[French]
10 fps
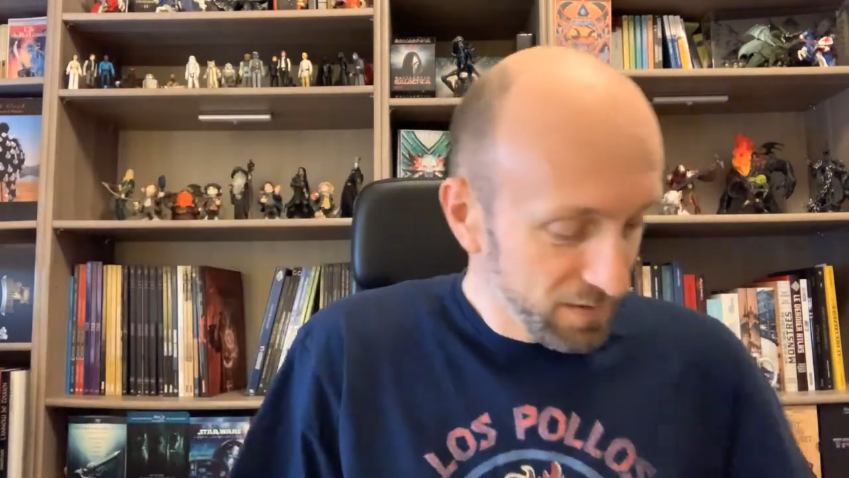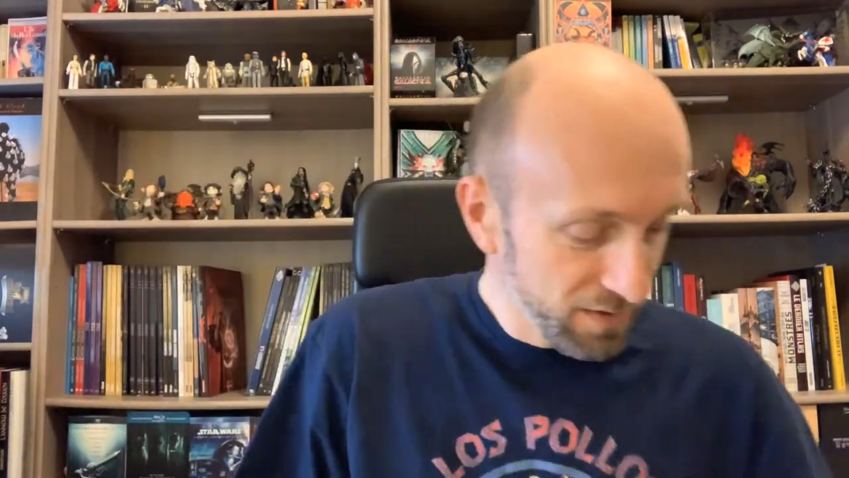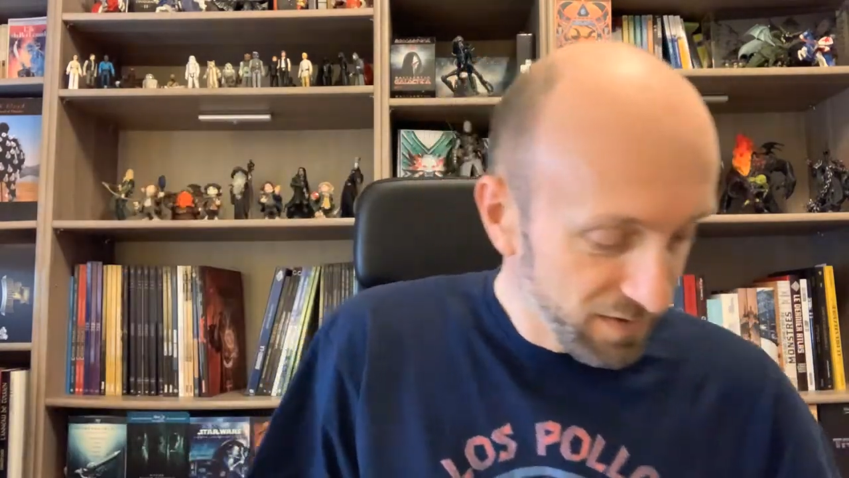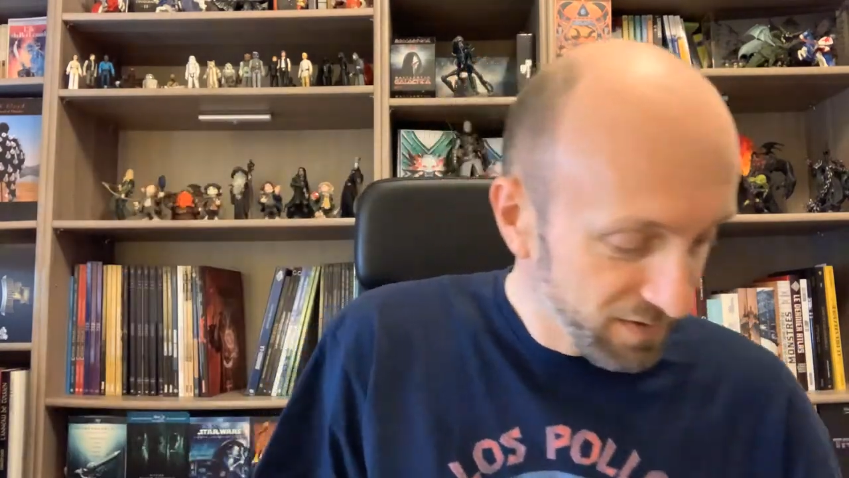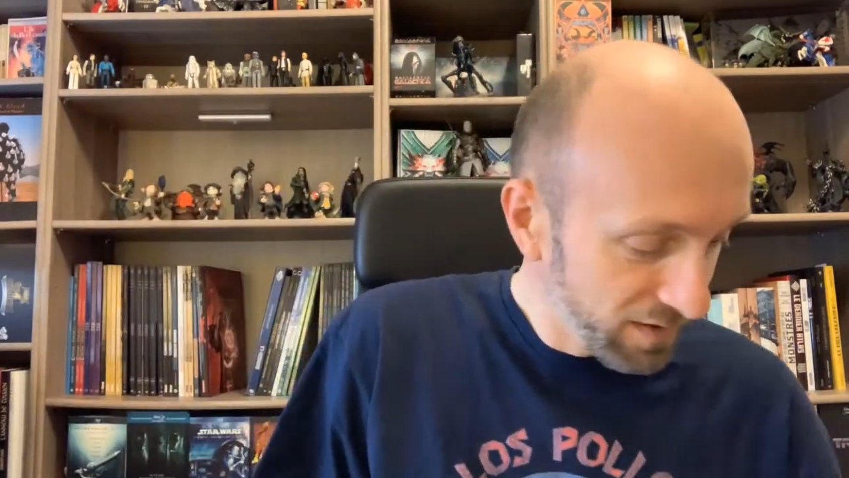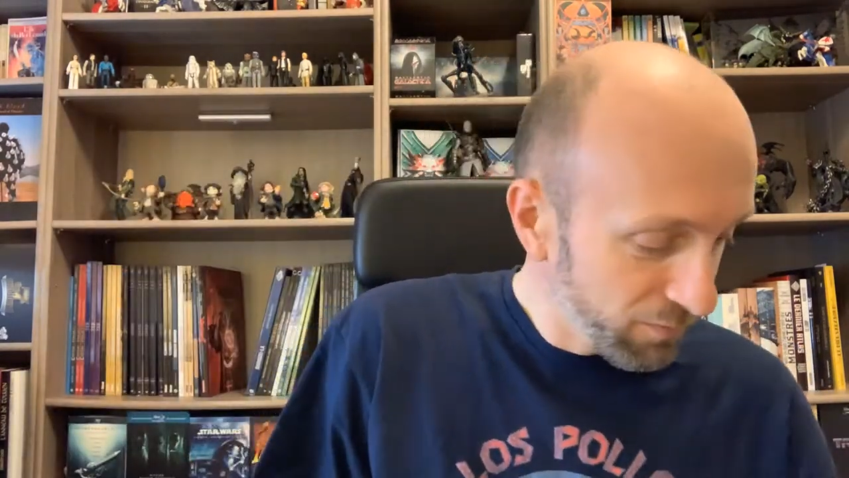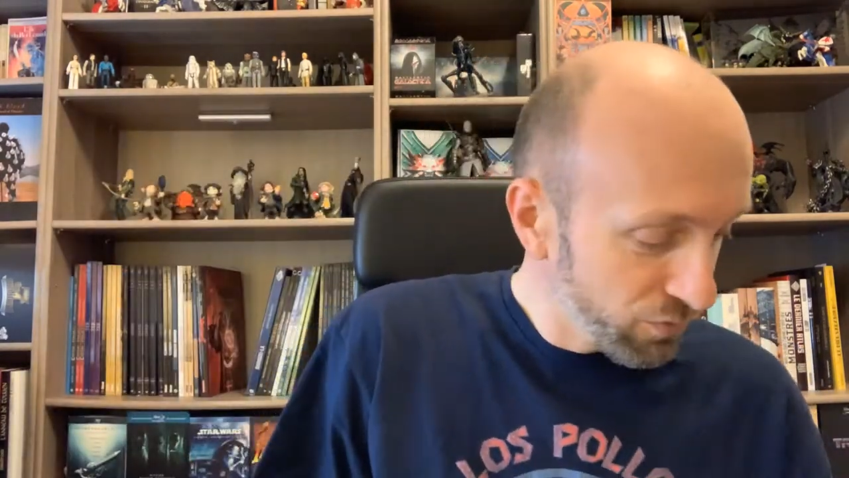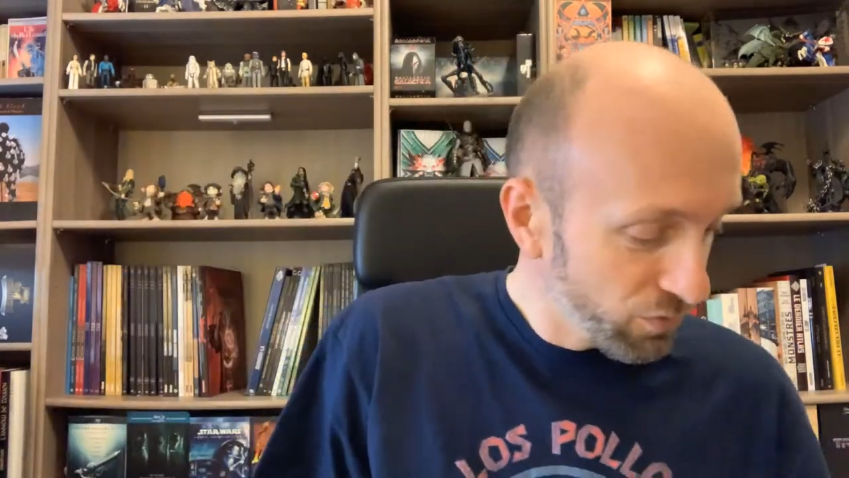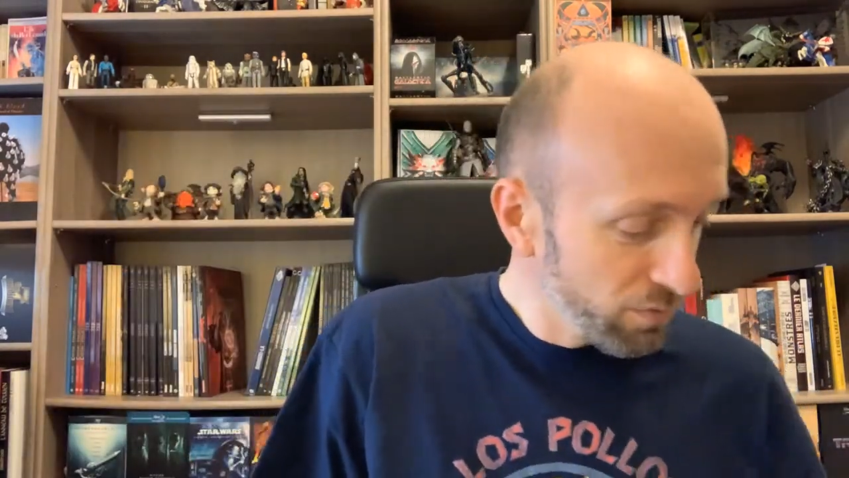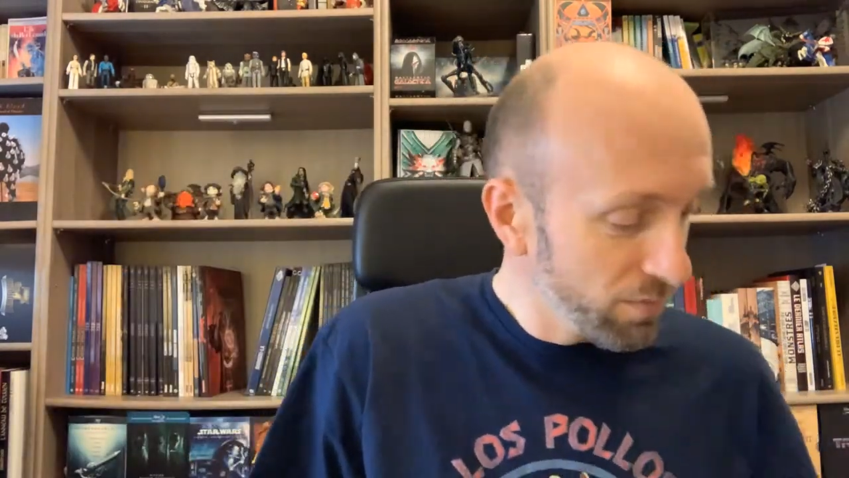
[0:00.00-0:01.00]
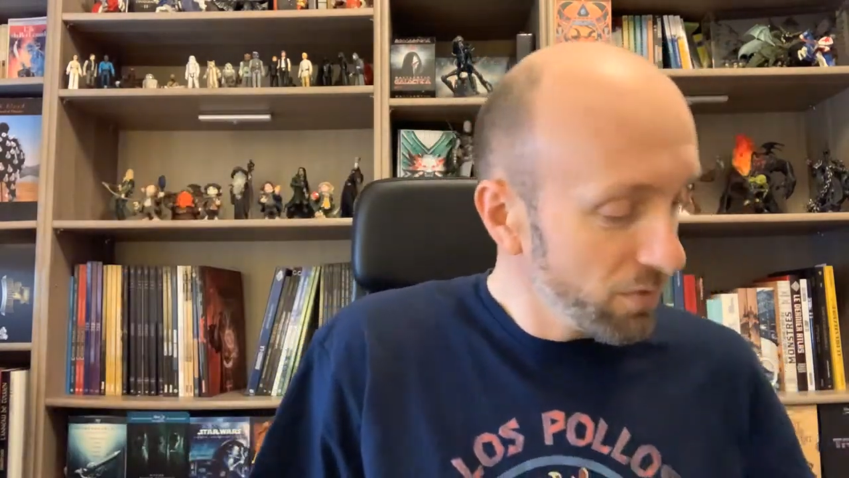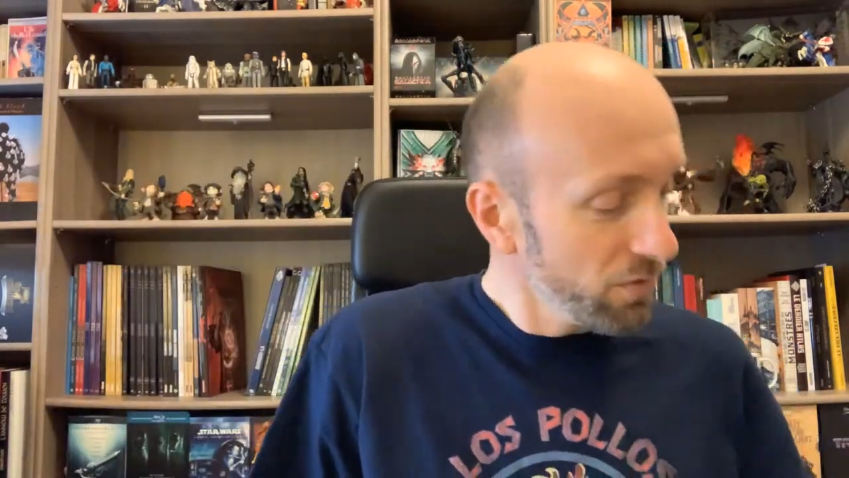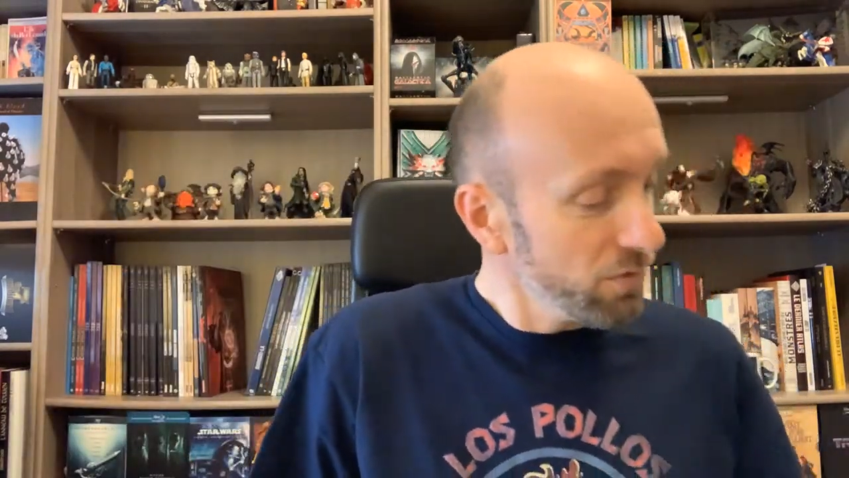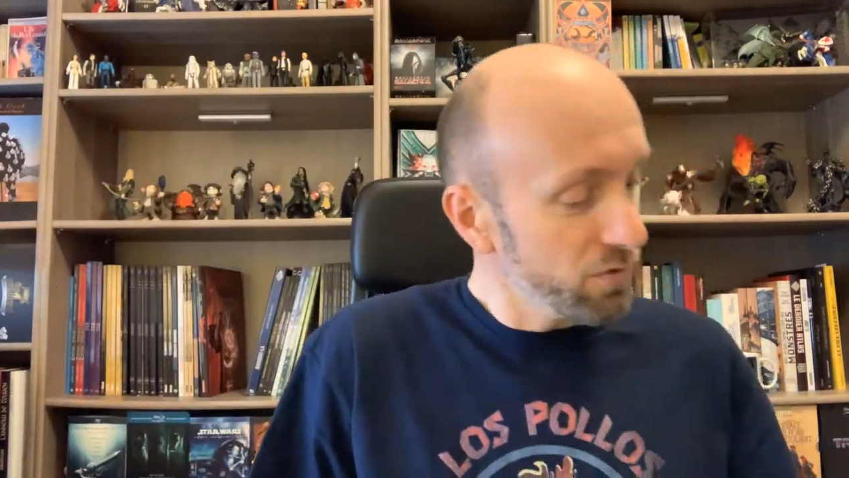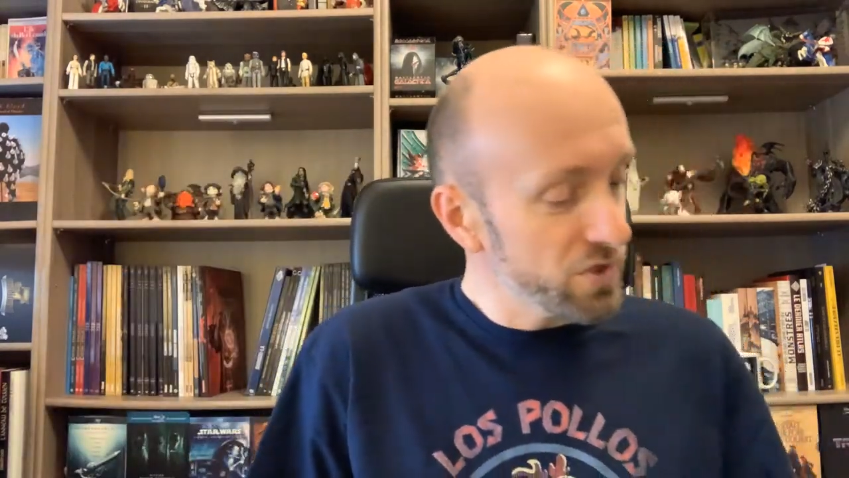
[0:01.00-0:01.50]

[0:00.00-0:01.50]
Et c'est absolument